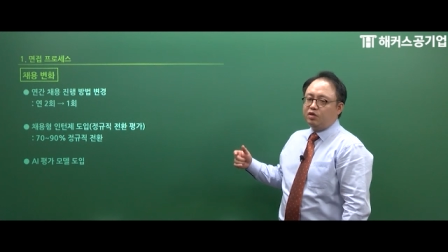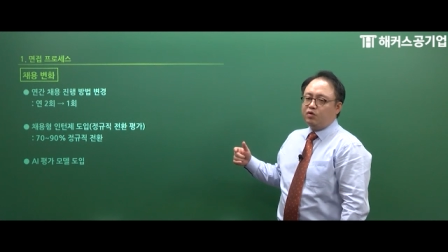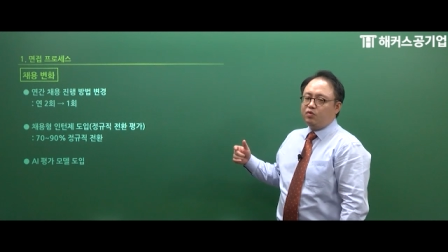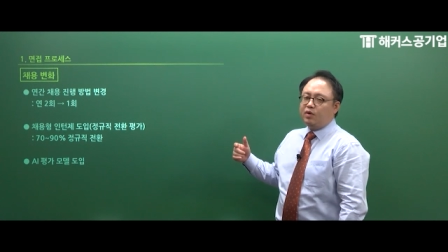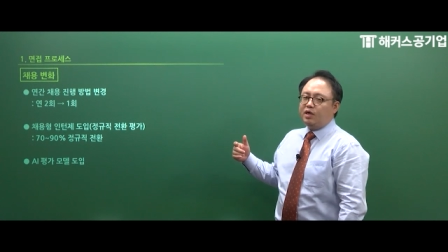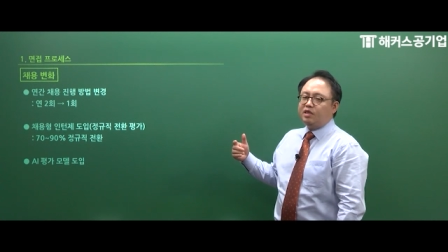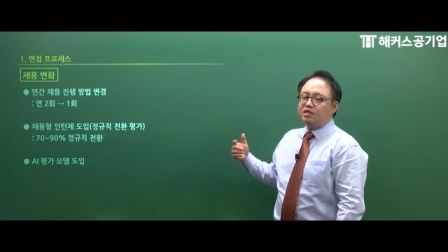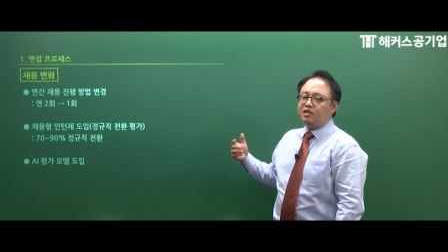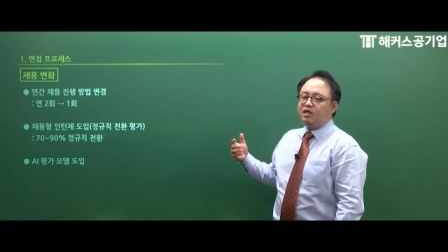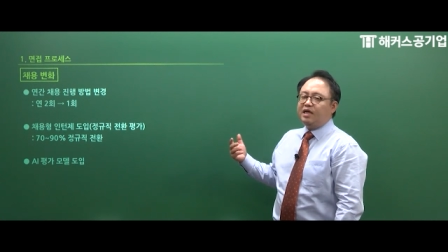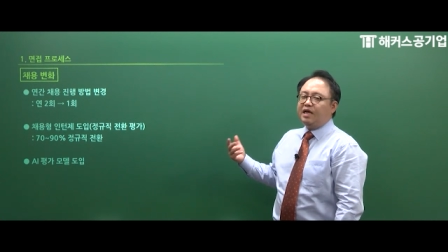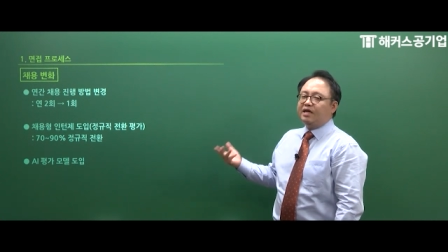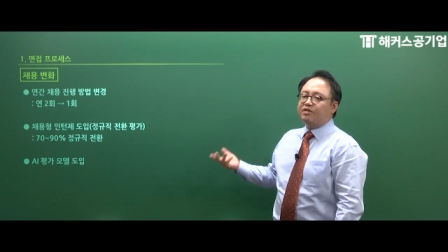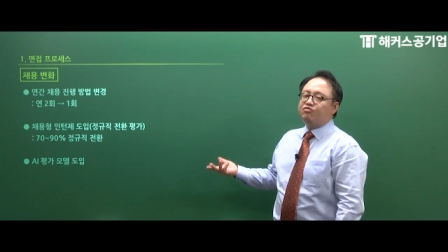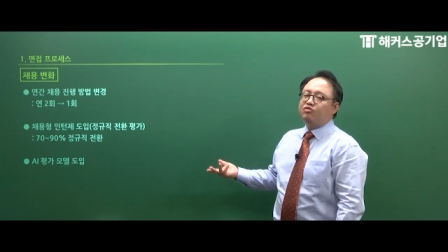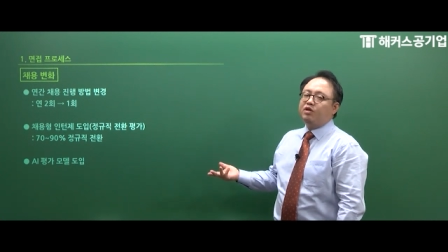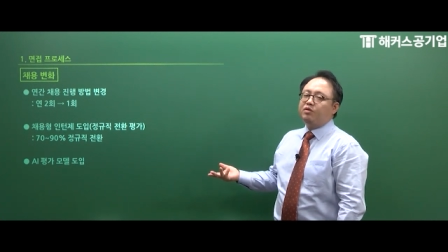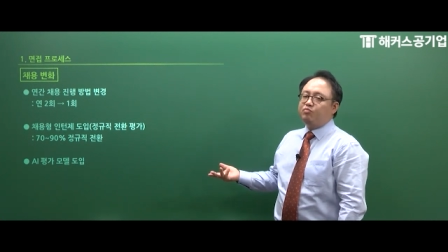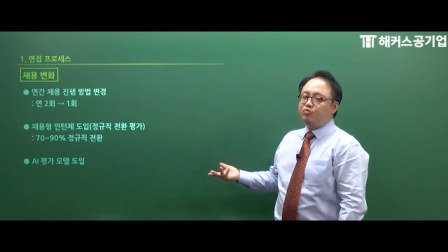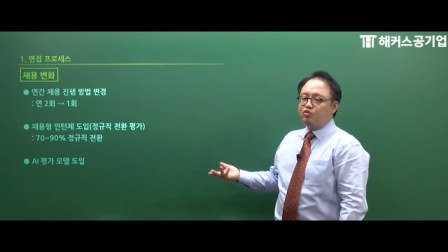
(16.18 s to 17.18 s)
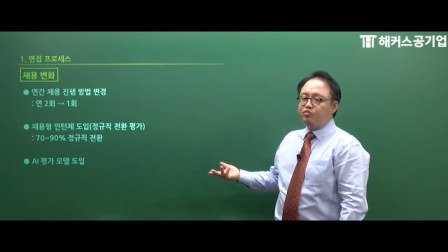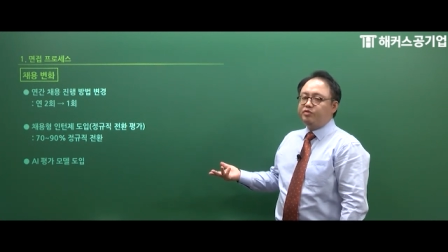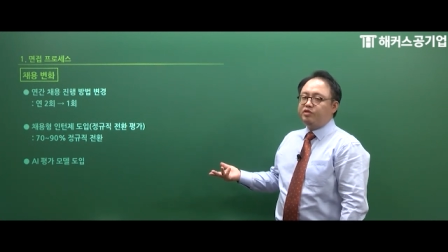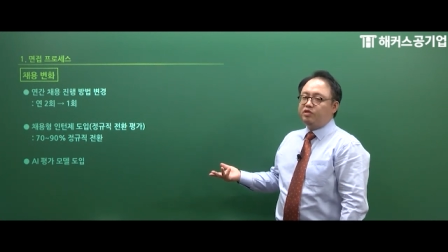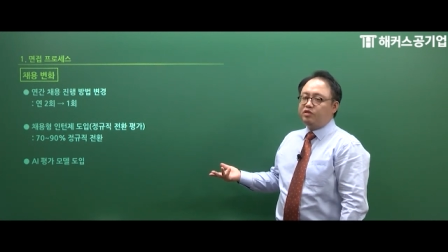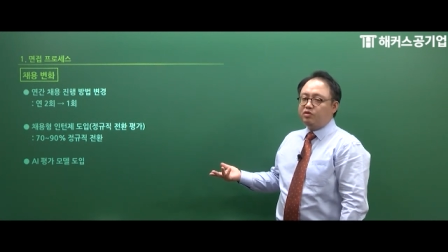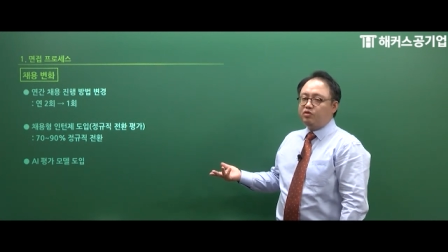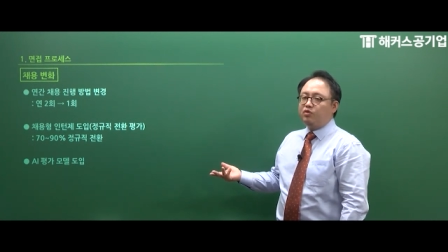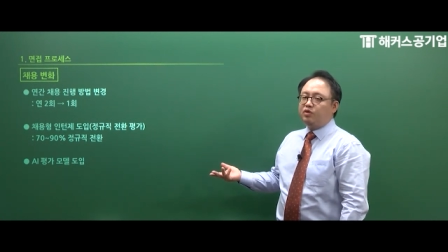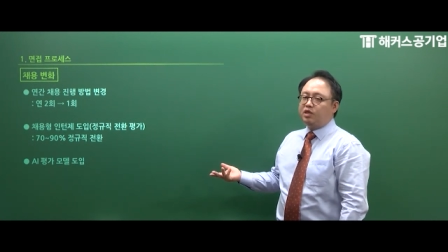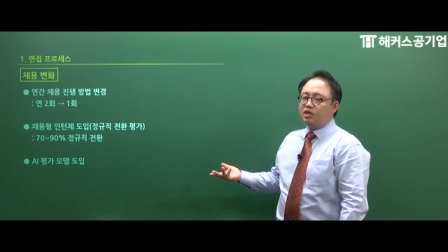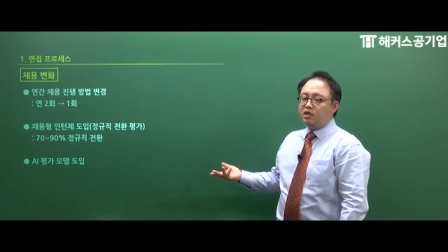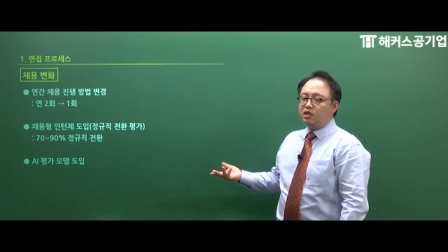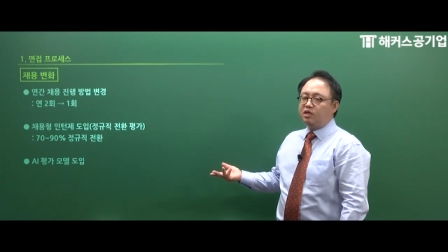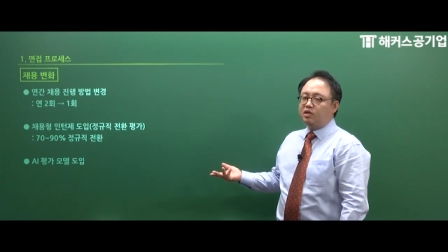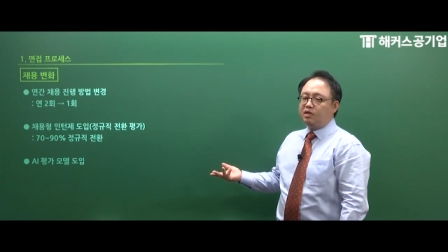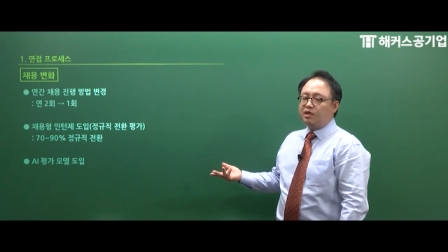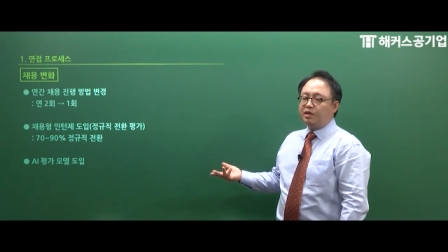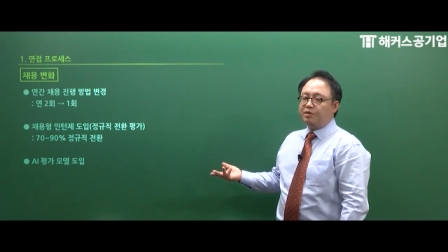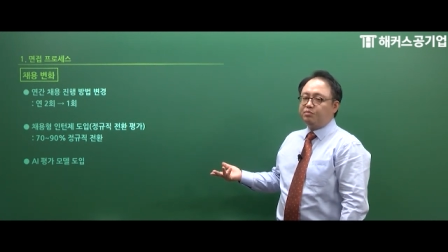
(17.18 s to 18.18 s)
확정이 안 된 부분들도
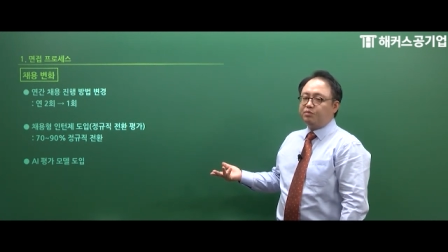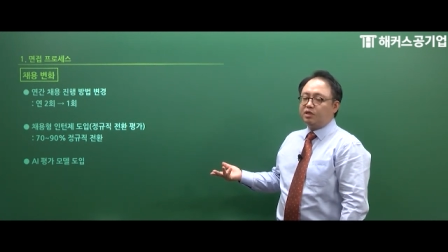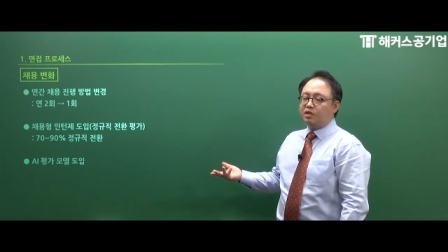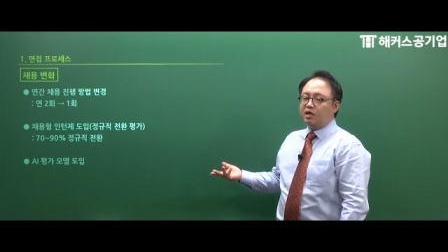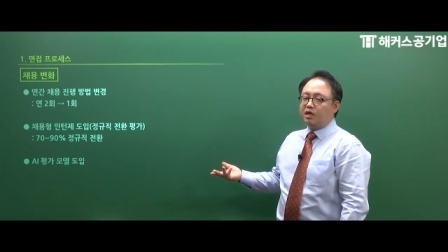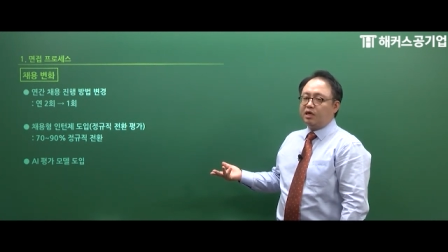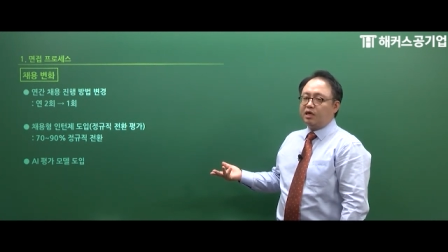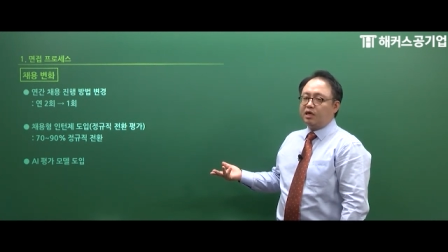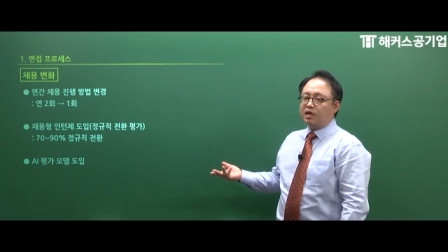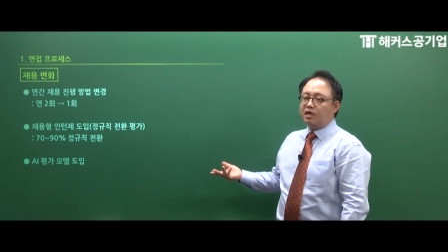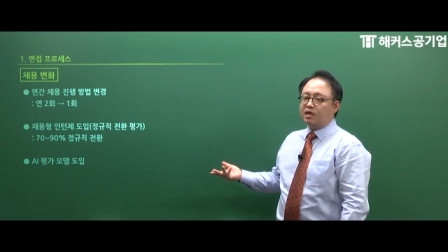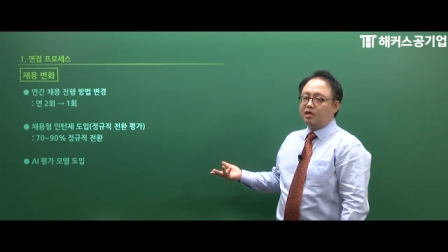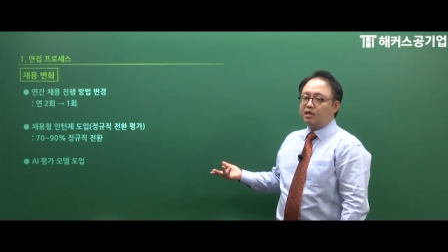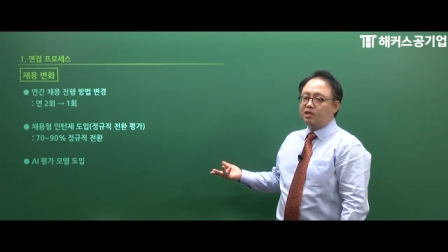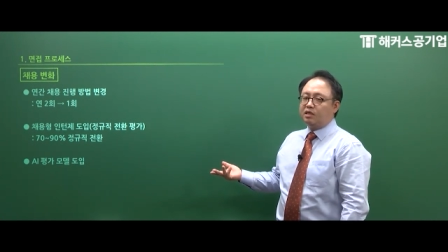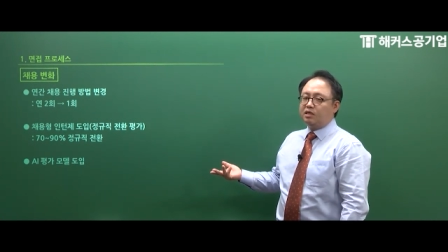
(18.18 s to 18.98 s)
있기는 합니다.